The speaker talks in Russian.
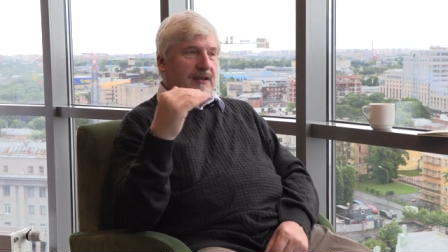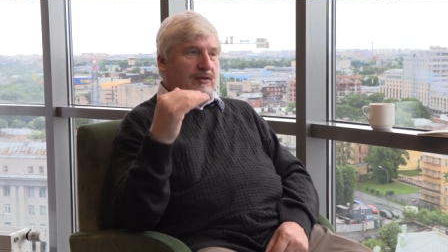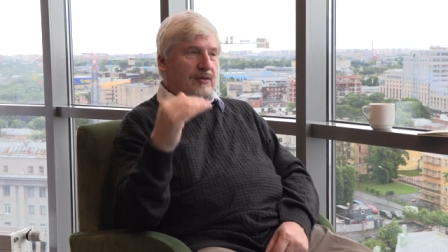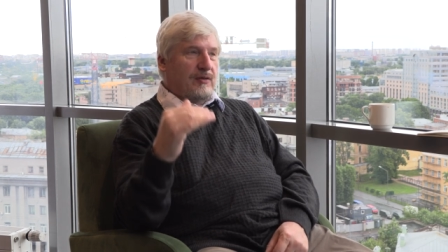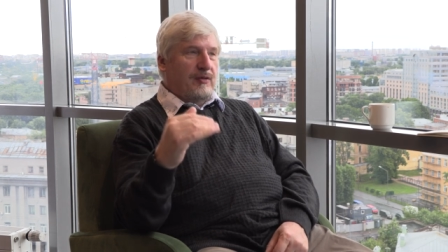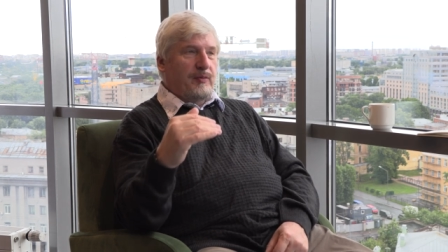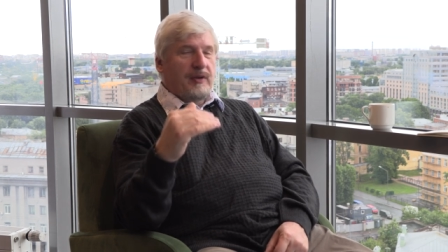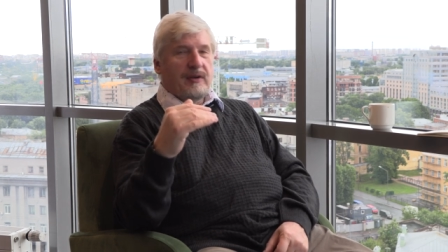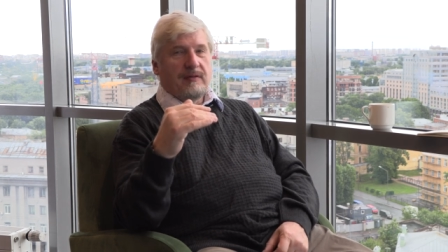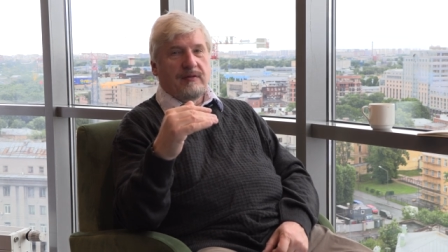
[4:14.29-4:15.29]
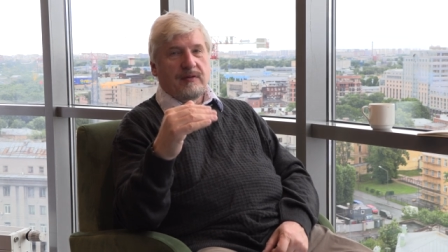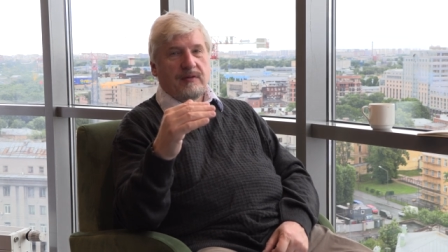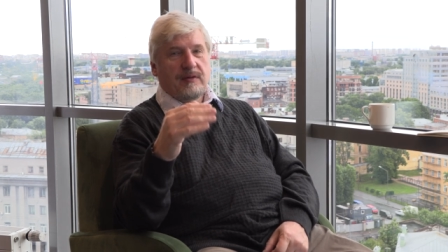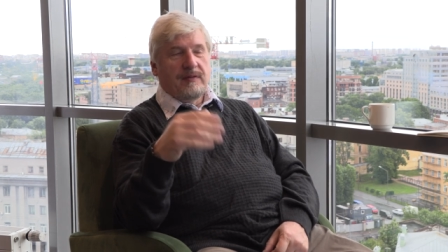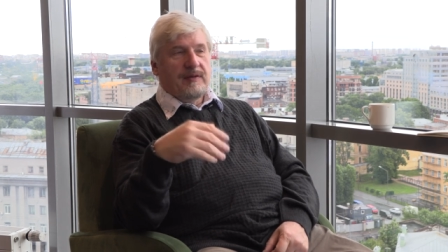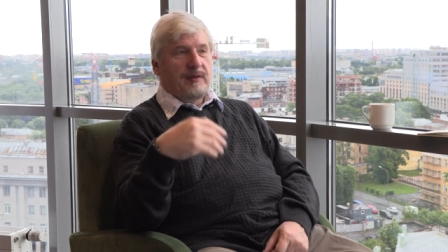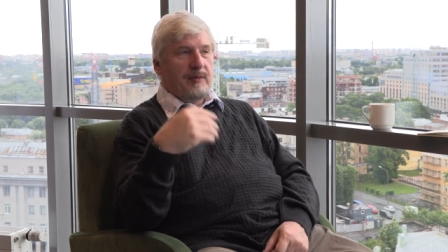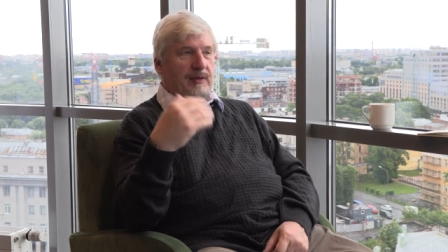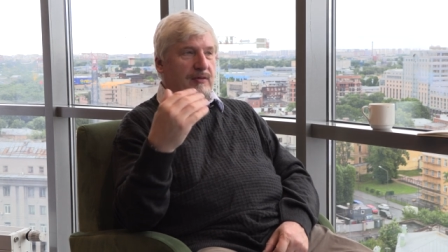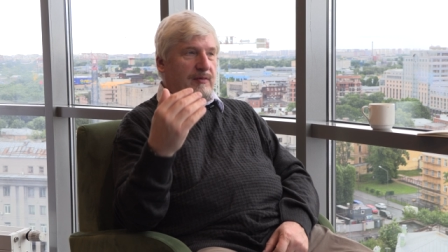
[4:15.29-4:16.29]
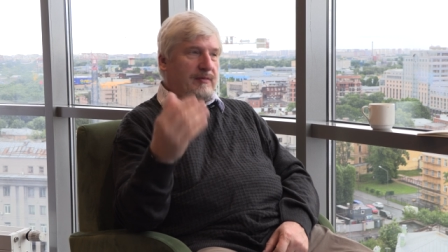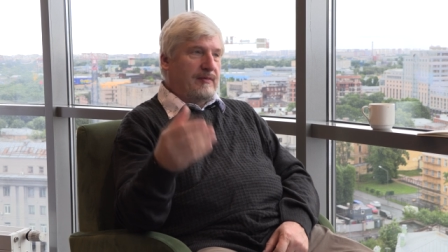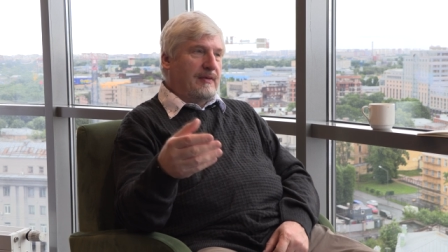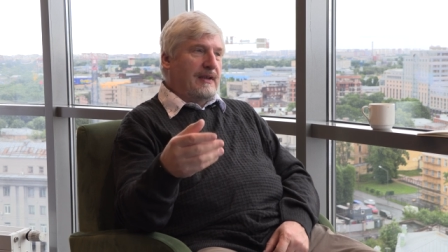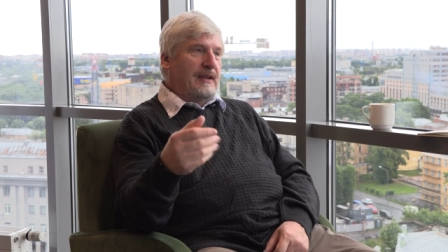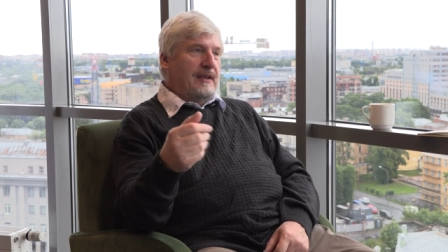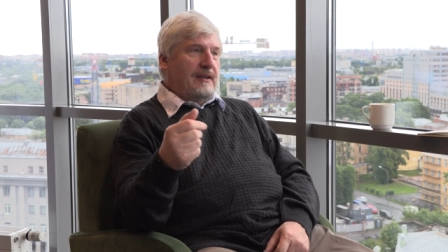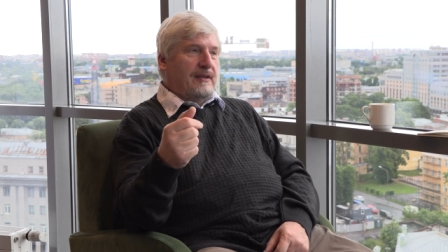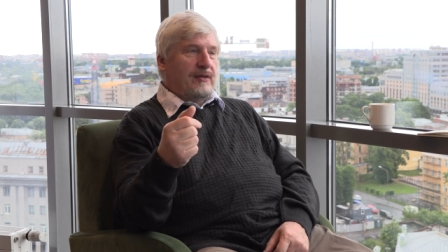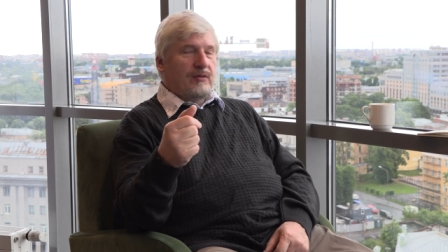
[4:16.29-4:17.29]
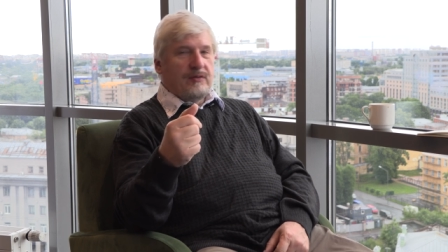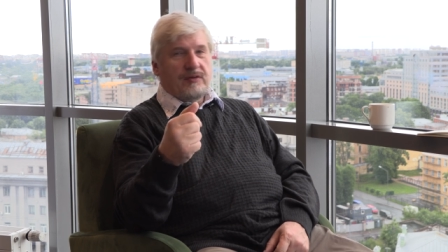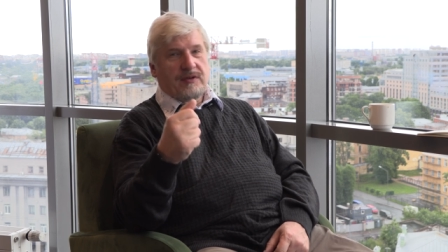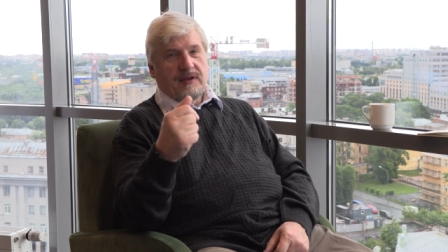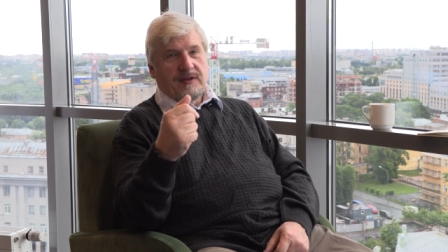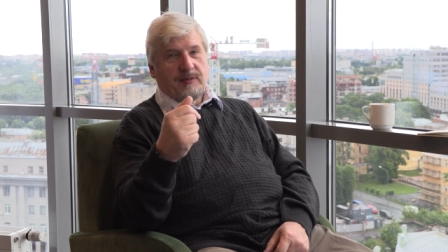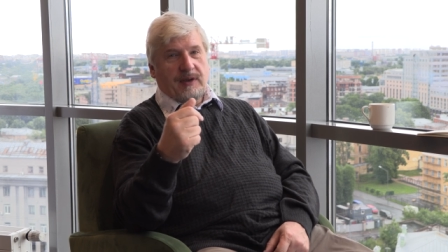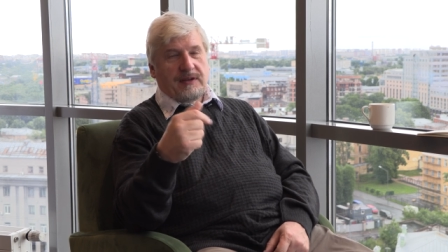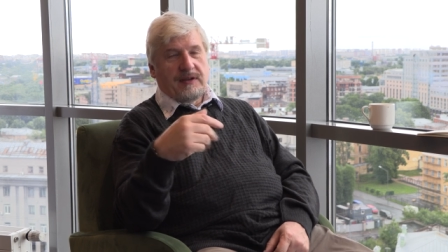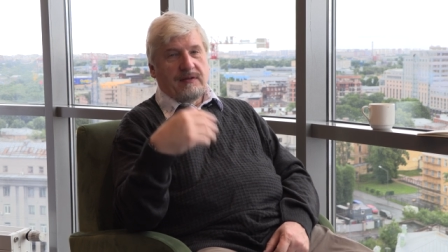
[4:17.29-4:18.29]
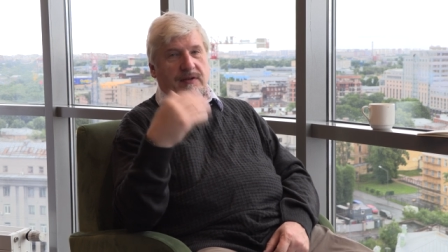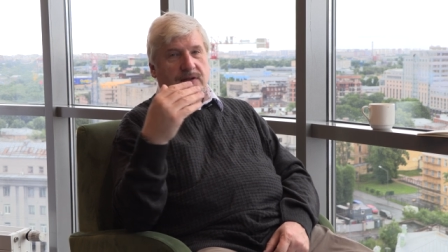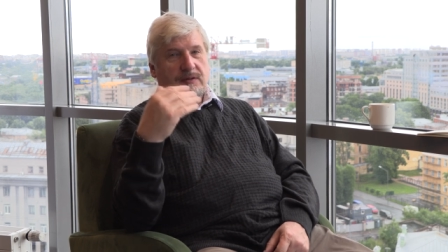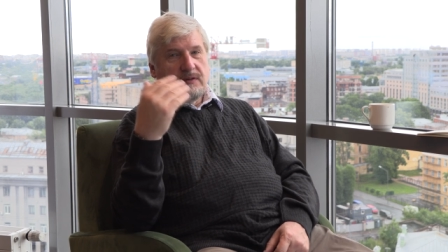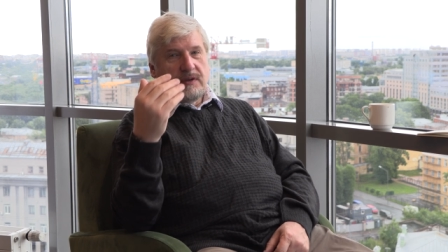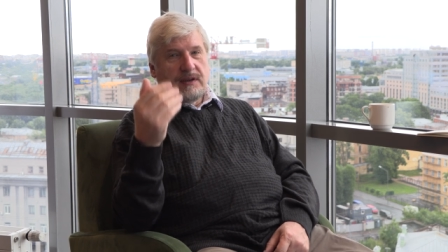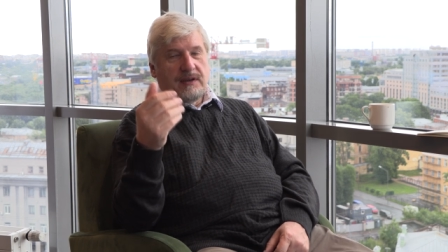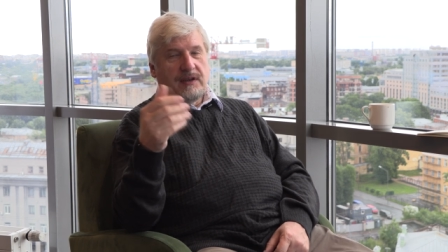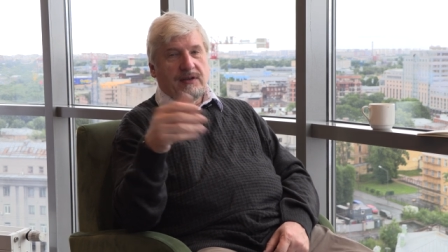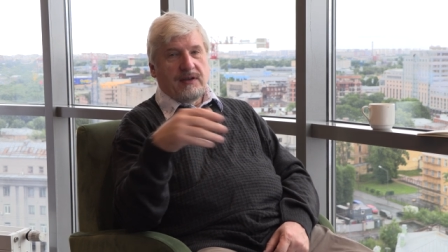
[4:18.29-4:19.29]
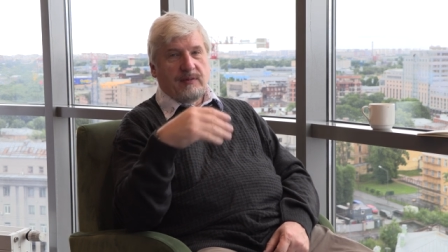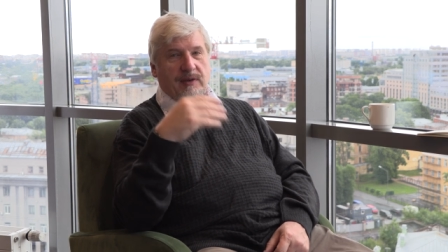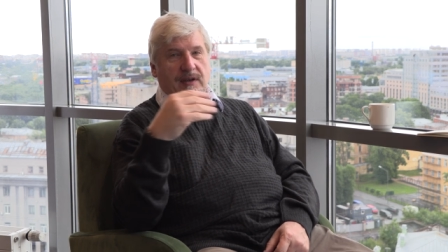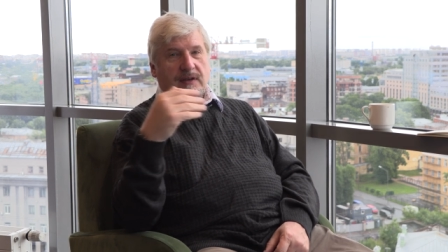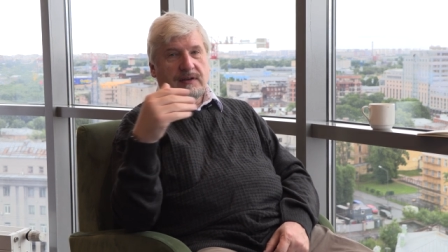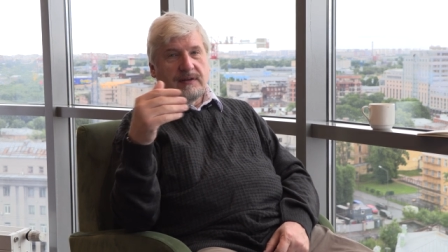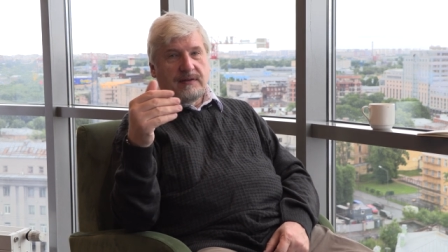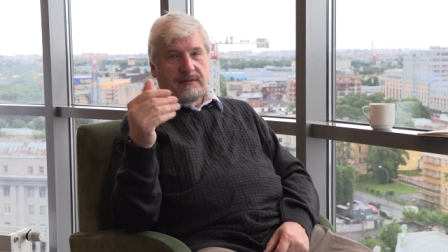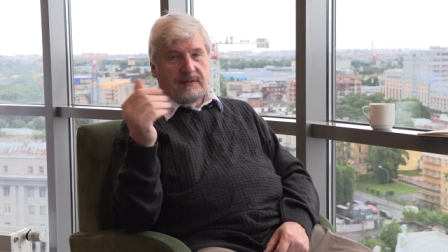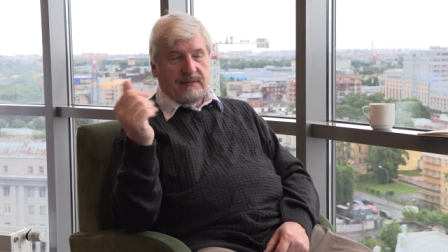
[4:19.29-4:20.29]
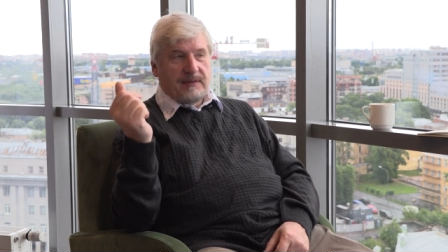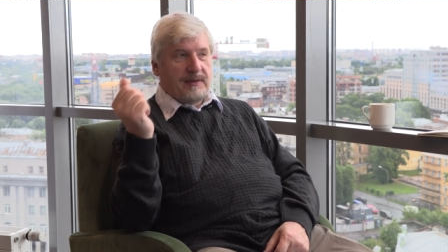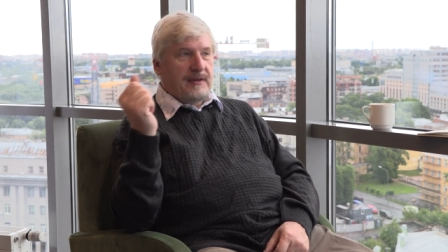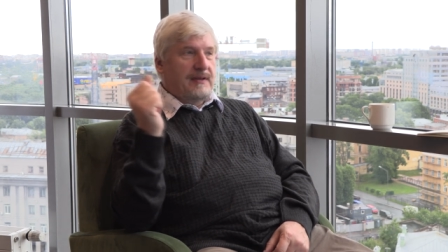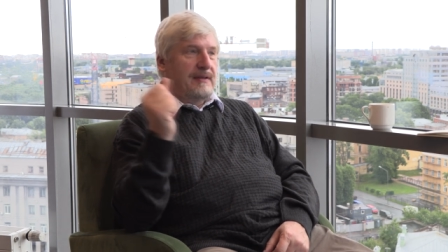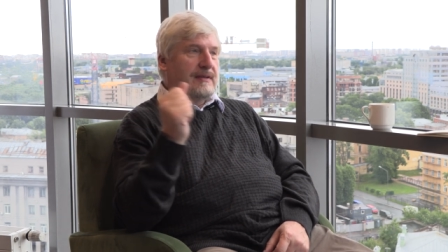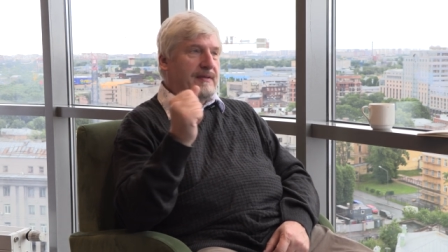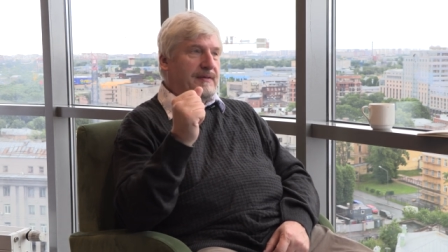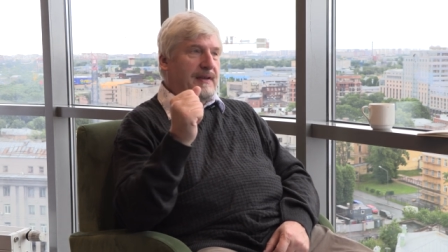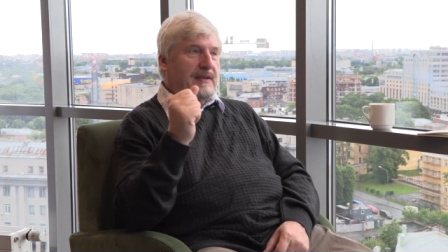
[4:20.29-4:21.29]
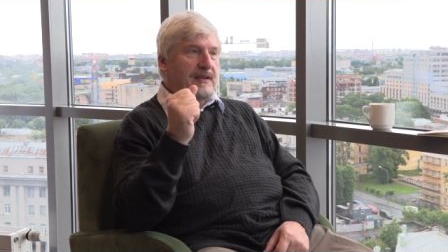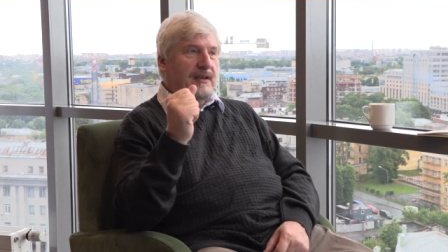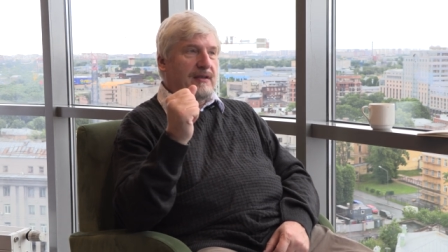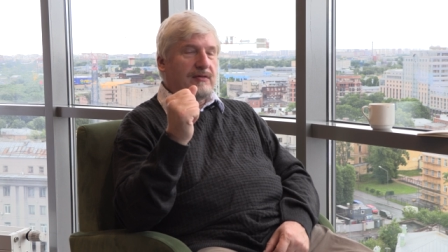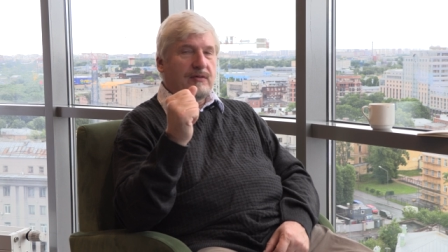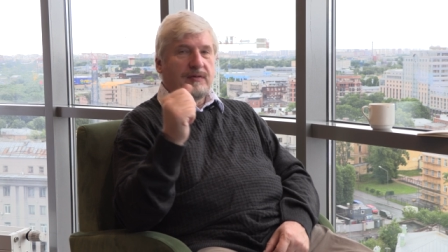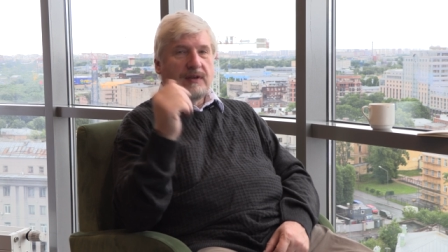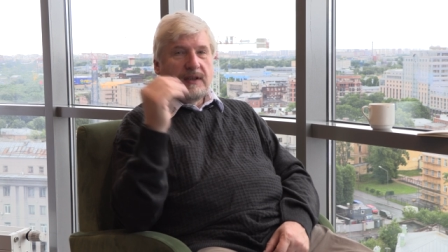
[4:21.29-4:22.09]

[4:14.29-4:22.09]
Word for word: школа первого уровня, потом юношеская спортивная школа и так дальше отбиралась э, в конце концов